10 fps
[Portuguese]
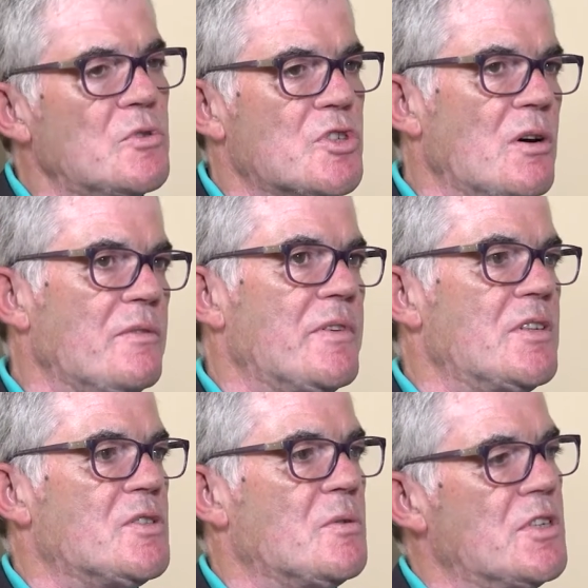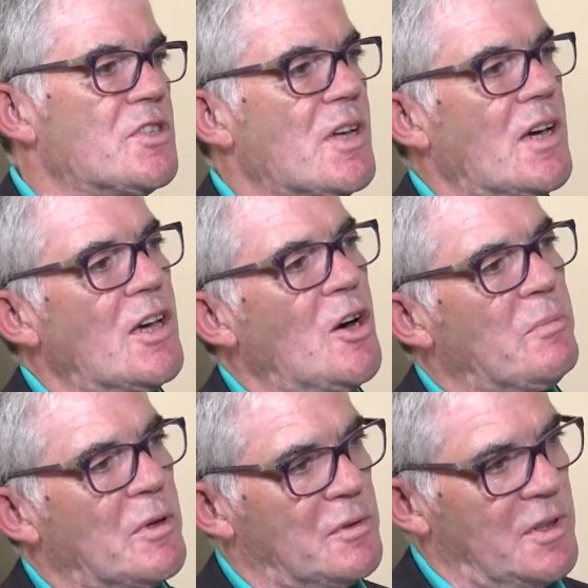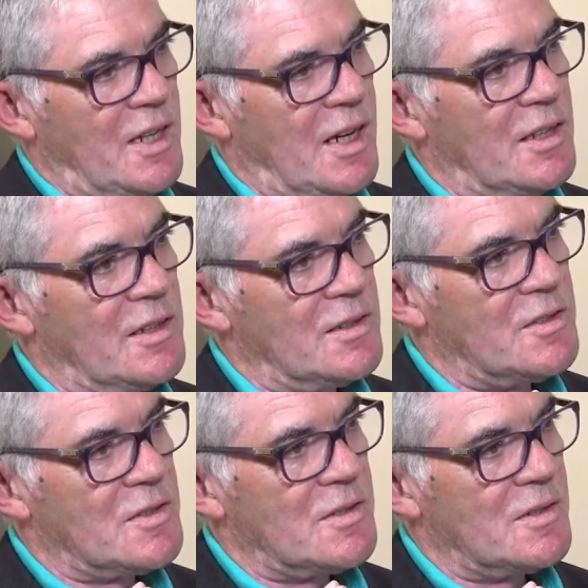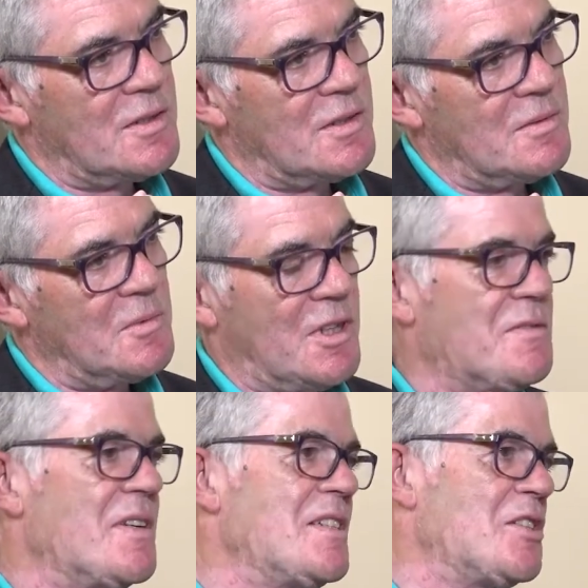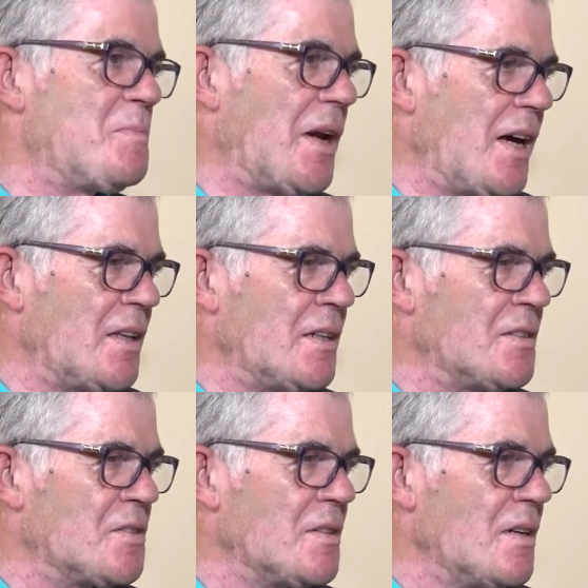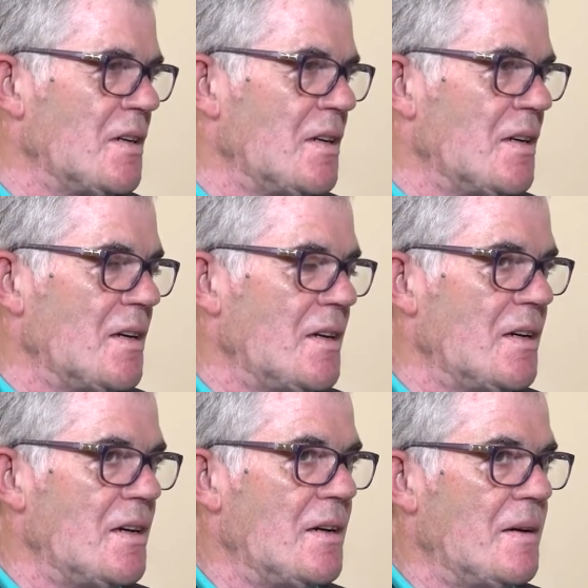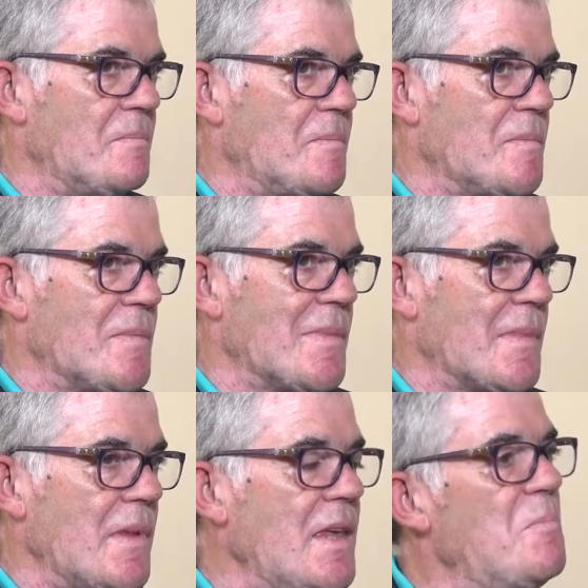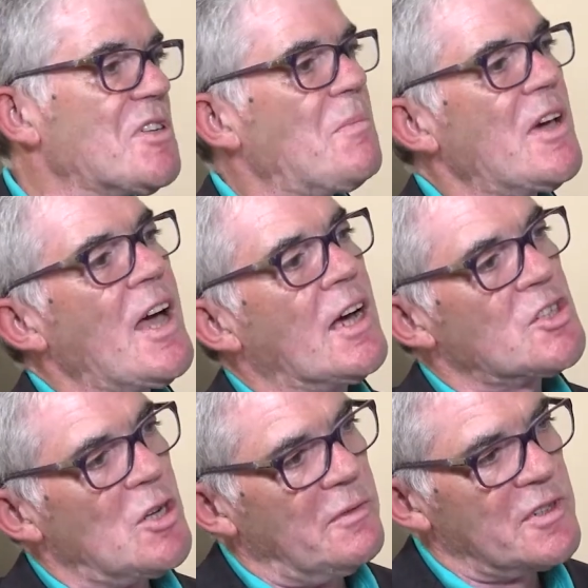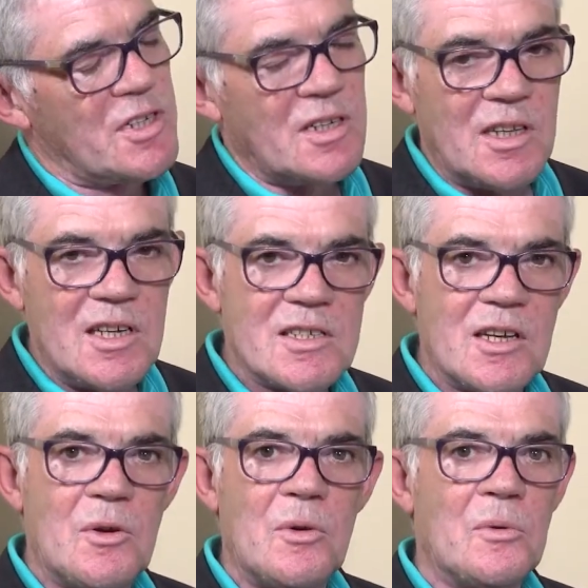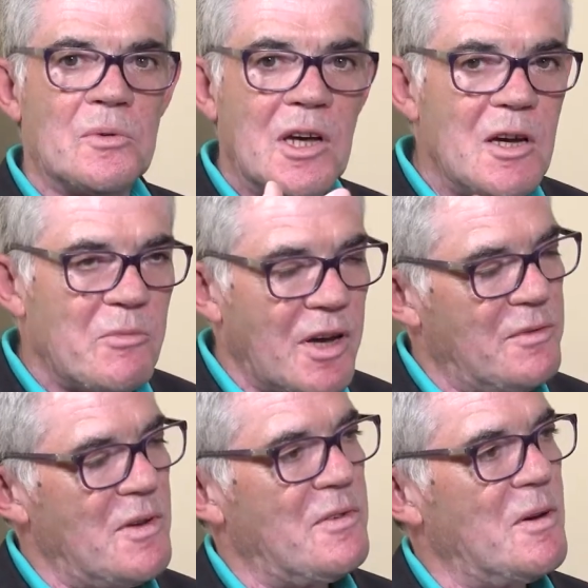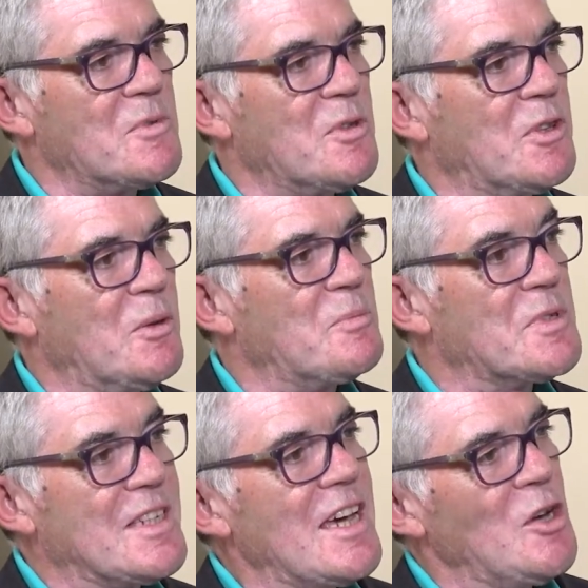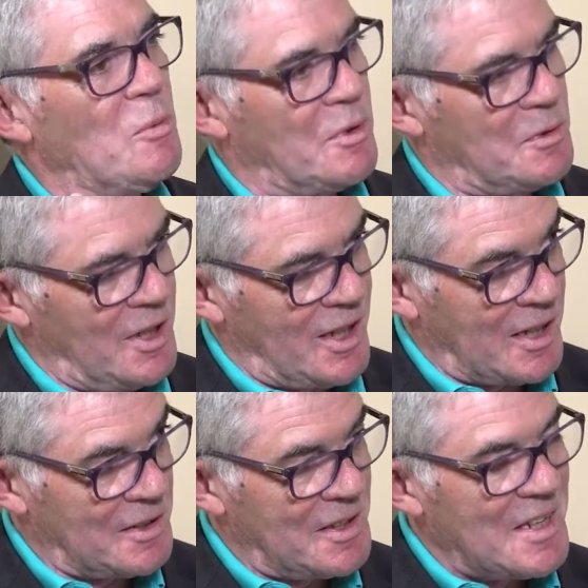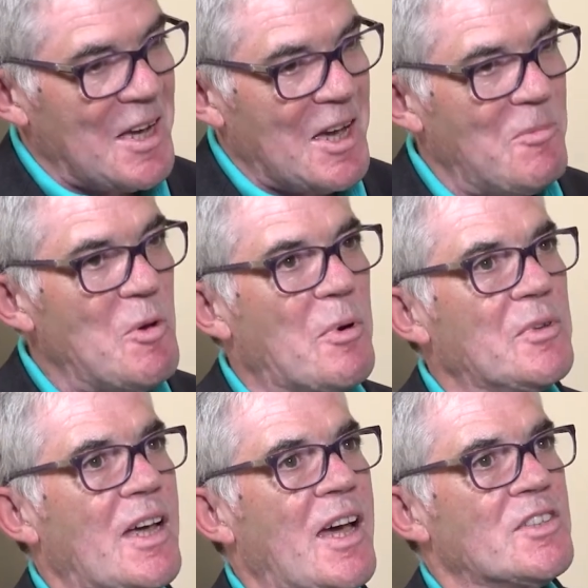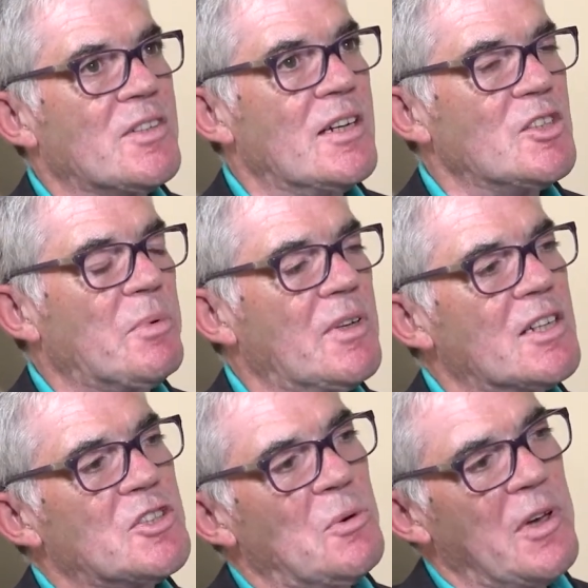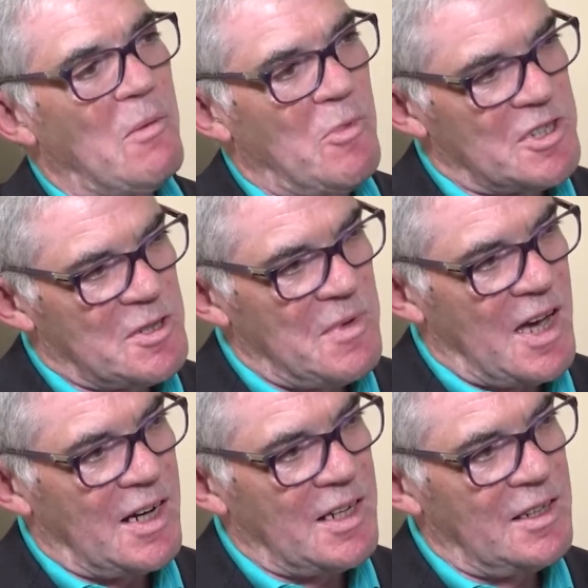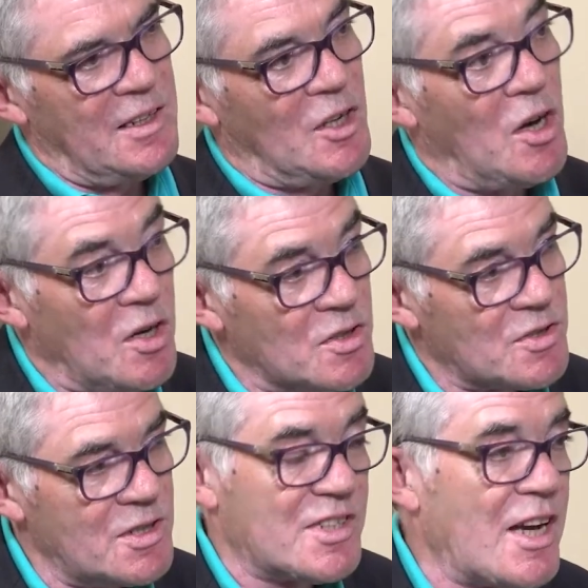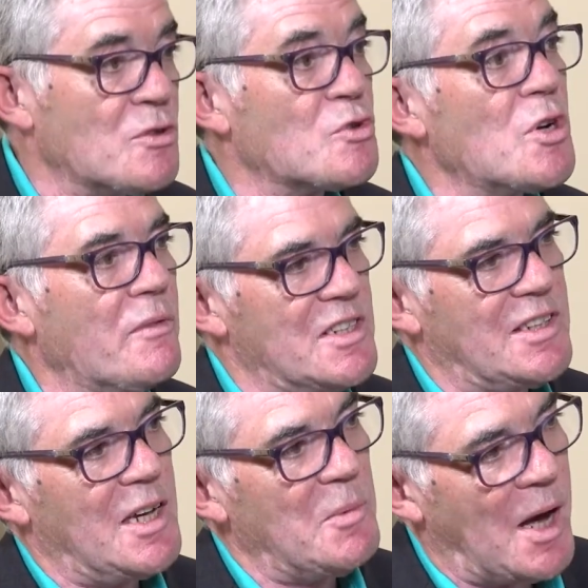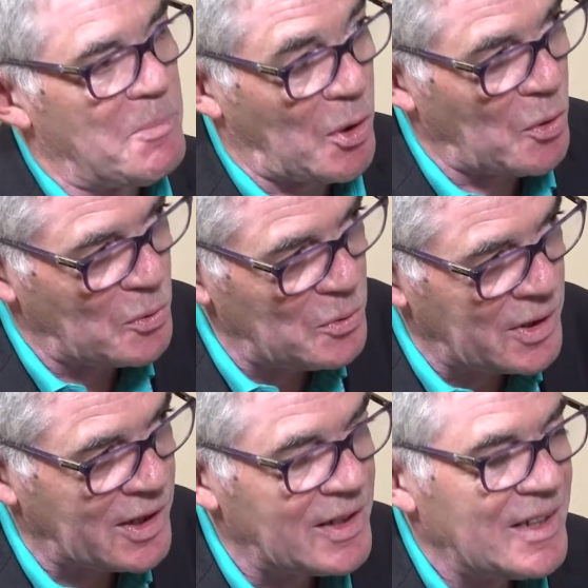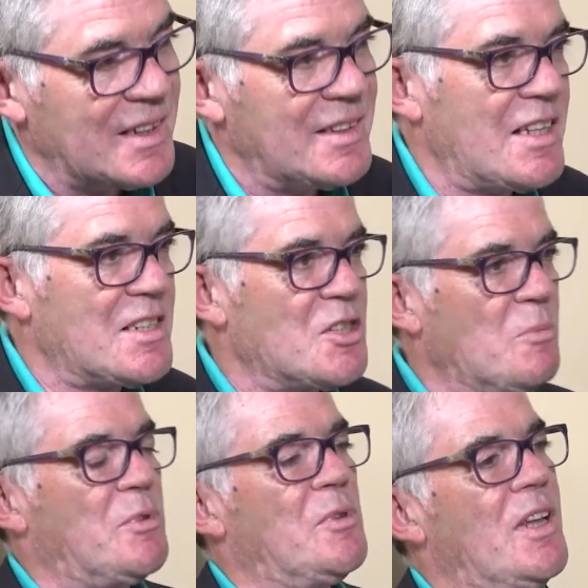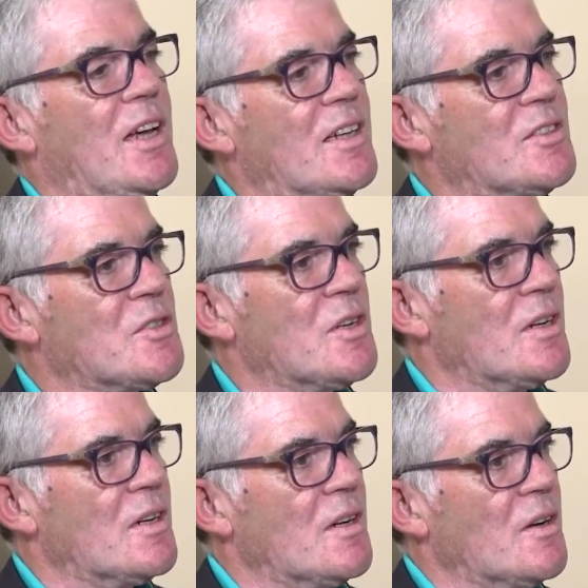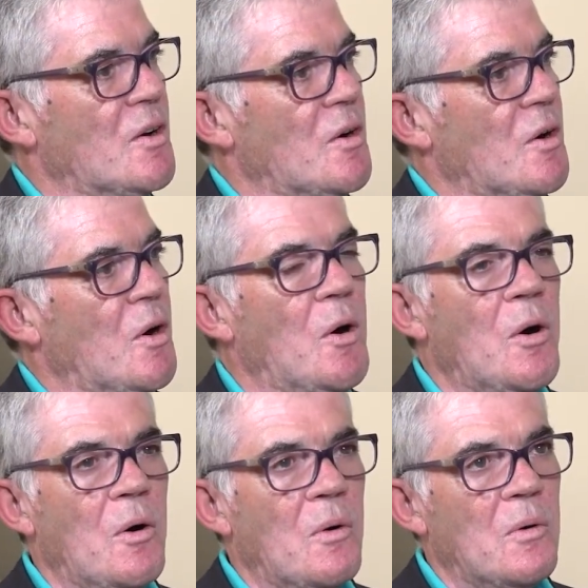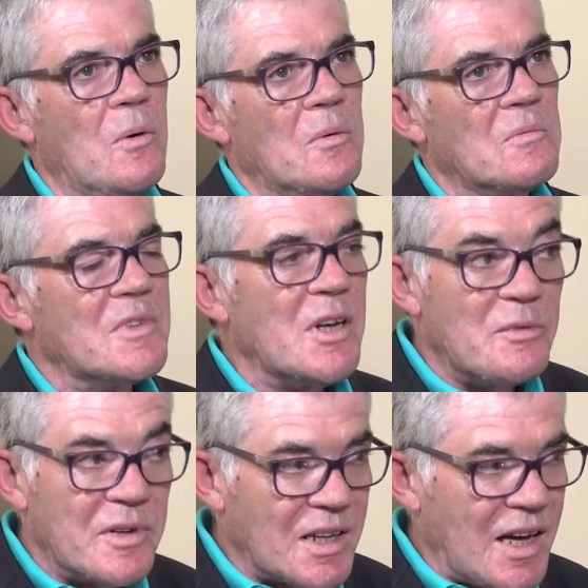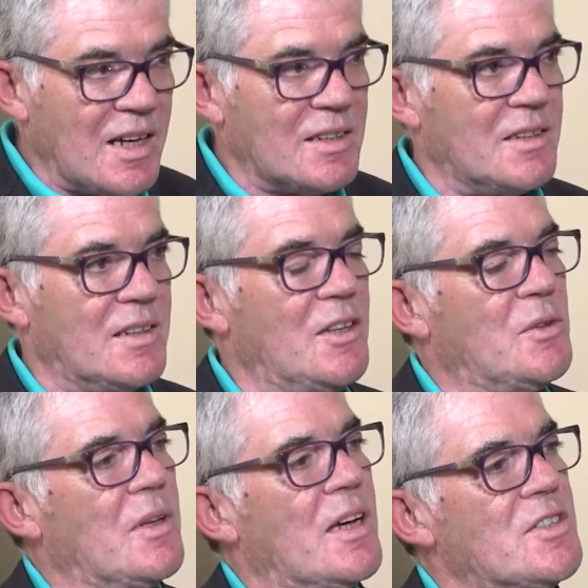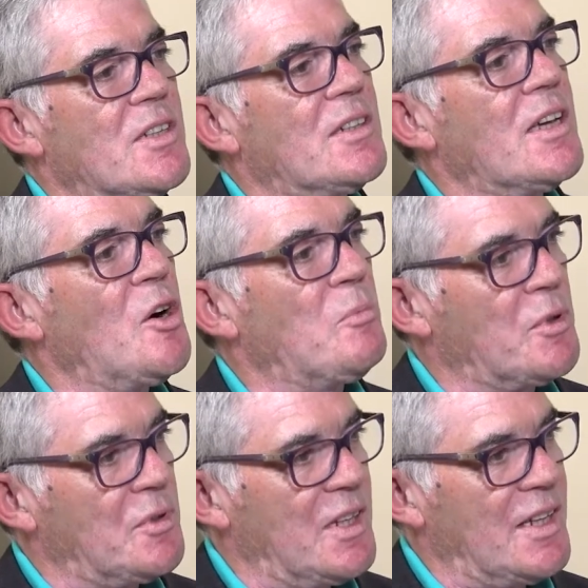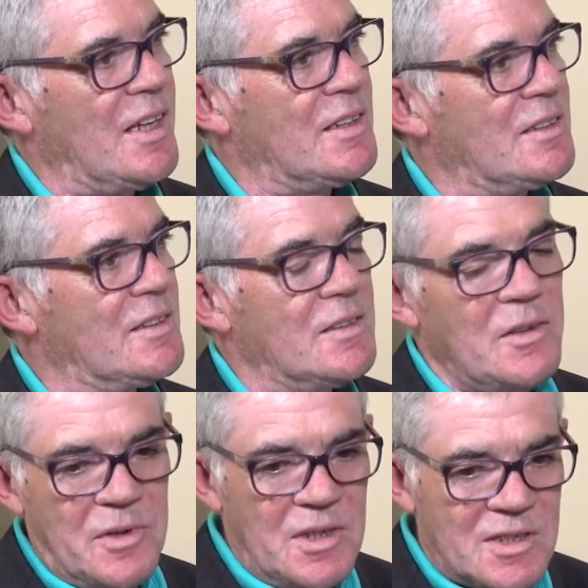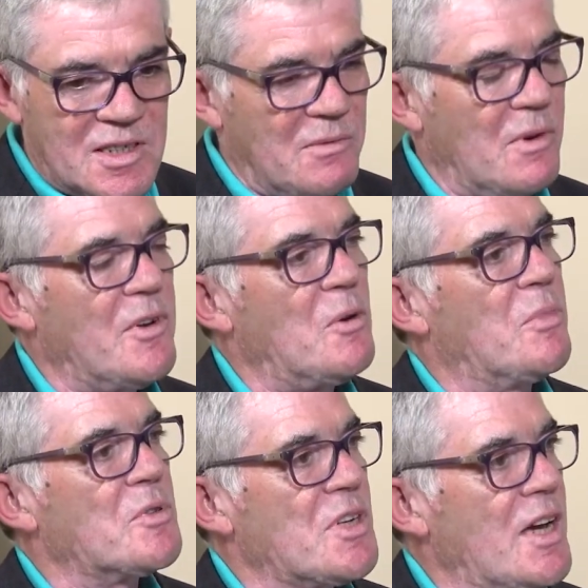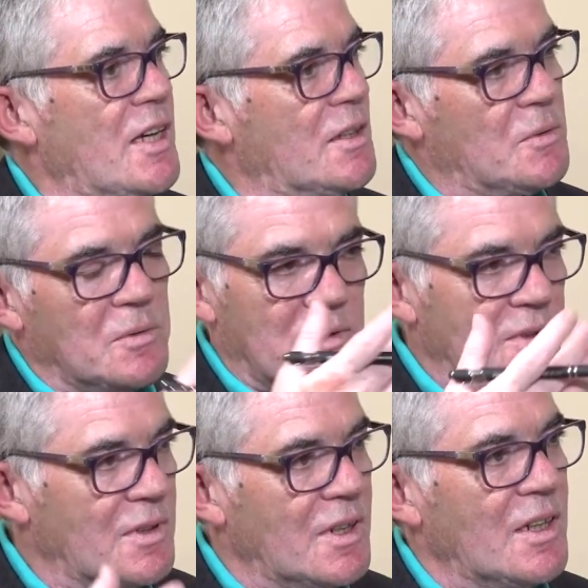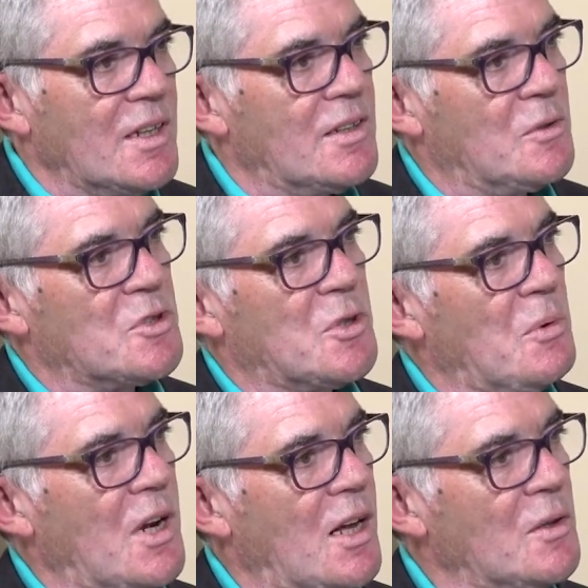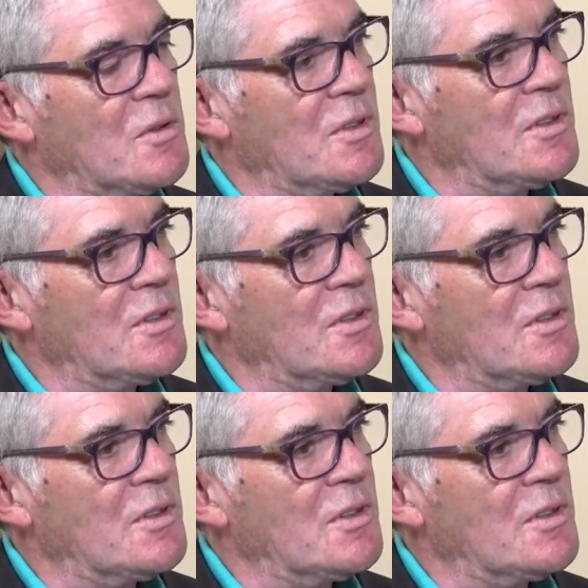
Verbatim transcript: Os jovens hoje têm oportunidades eh, muitas vezes inesperadas. Eh, mas também há jovens que dizem que o tempo em que vivemos é um tempo sem oportunidade. A minha pergunta é esta: as oportunidades estão aí à mão de semear e nós, neste caso os jovens, têm que ir à procura dessas oportunidades? Ou, na verdade, nem toda a gente tem a oportunidade de, enfim, de desenvolver um projeto, de, de construir algo